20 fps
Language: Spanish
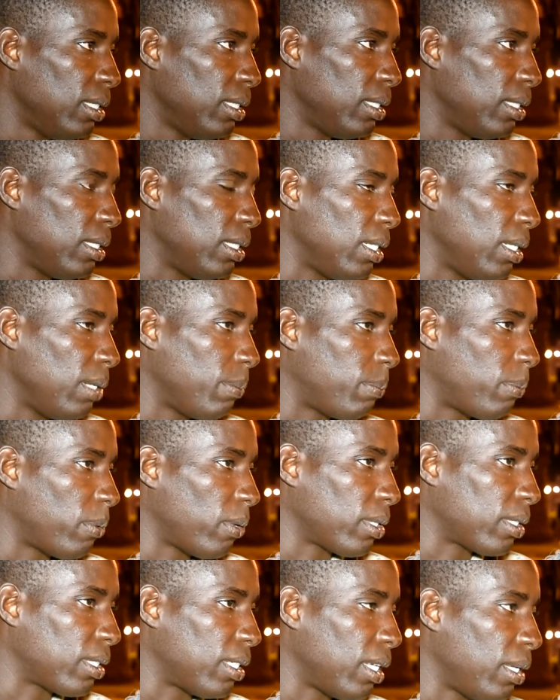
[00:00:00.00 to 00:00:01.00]
y
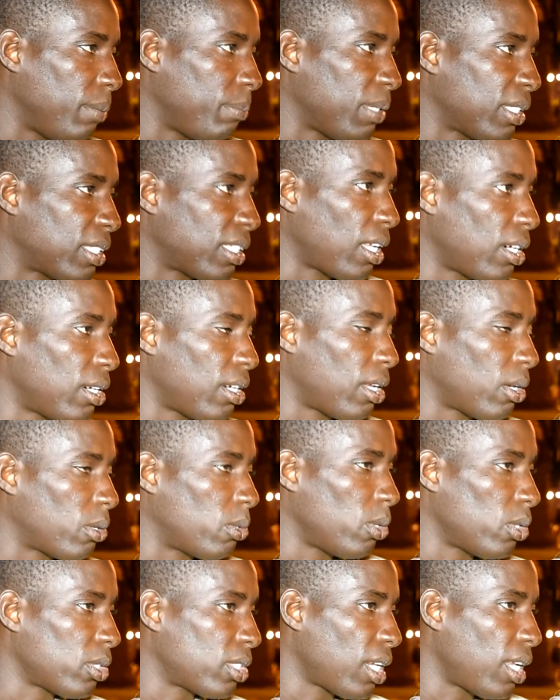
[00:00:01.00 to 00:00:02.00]
porque empezaron a
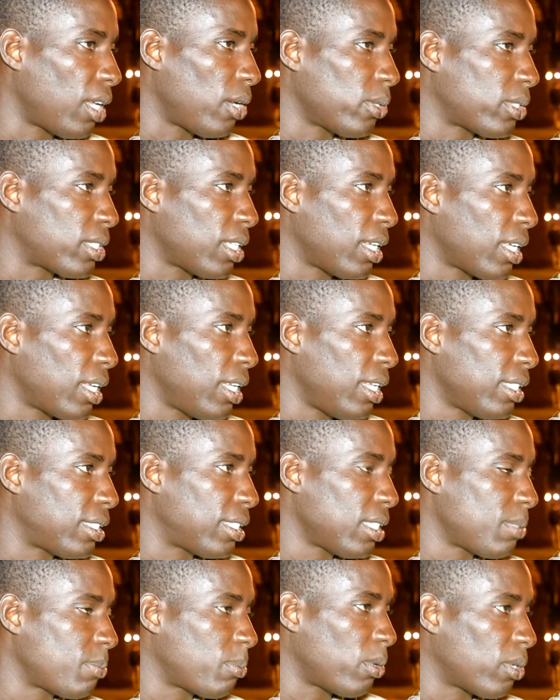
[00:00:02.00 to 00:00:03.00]
conocer a los
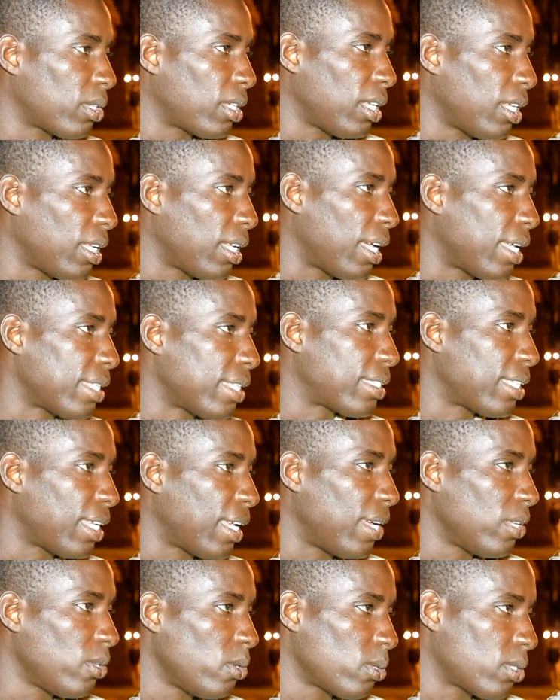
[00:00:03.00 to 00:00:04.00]
senegaleses porque hace
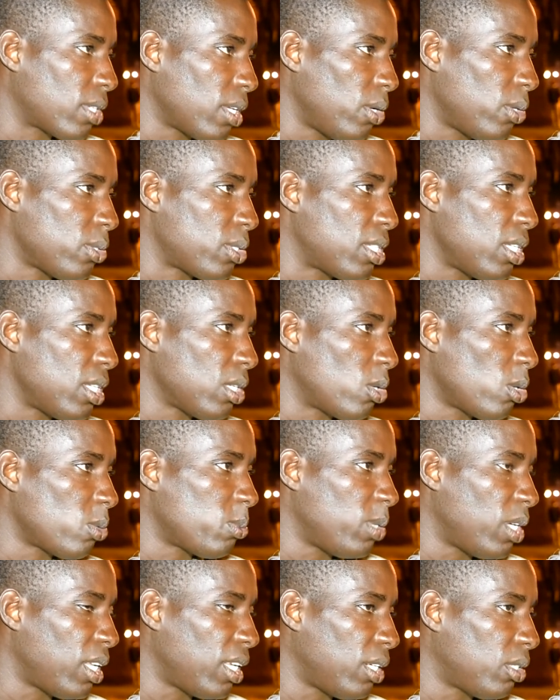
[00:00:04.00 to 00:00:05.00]
años que los chicos
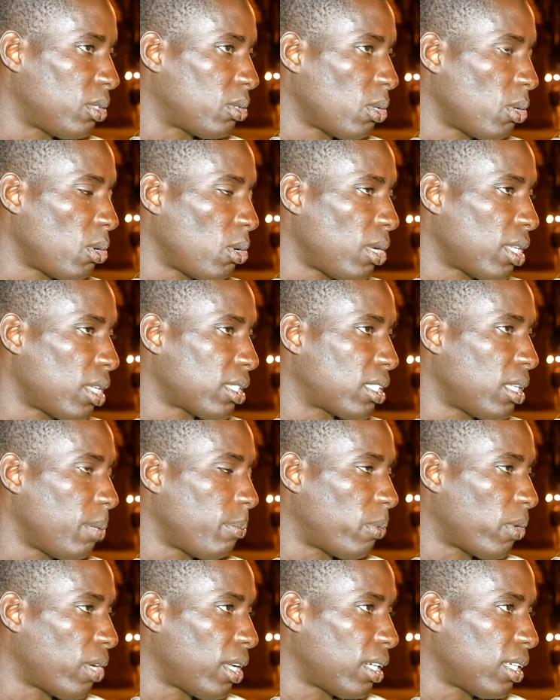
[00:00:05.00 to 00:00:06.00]
vienen todas las
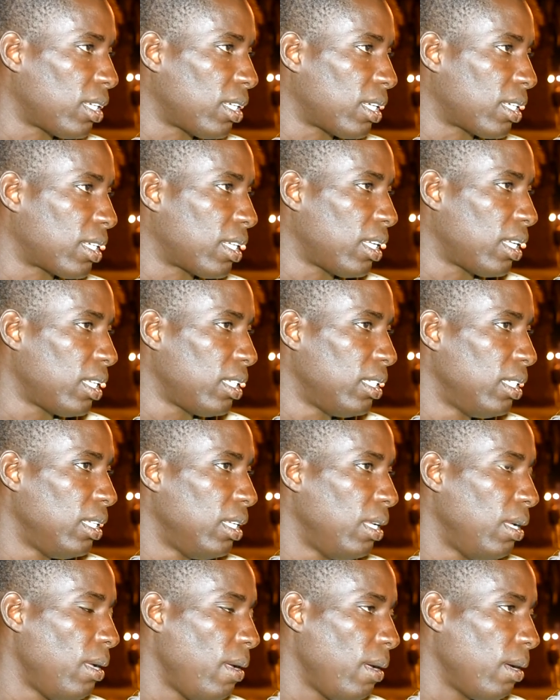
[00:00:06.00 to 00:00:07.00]
temporadas acá
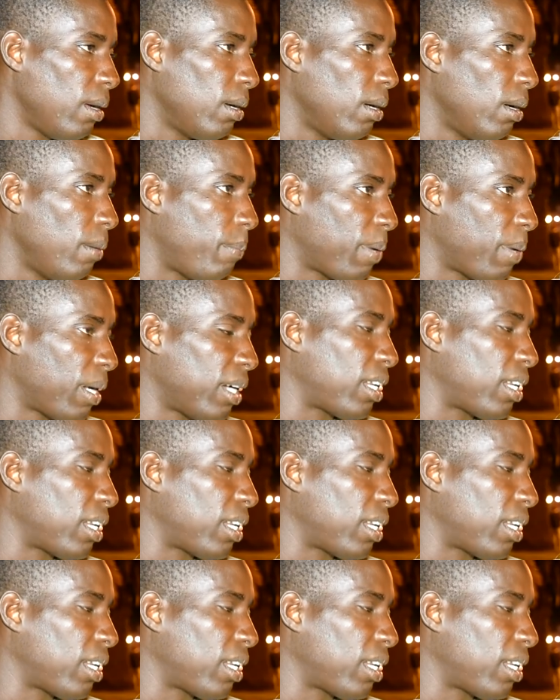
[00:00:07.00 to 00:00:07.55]
eh, para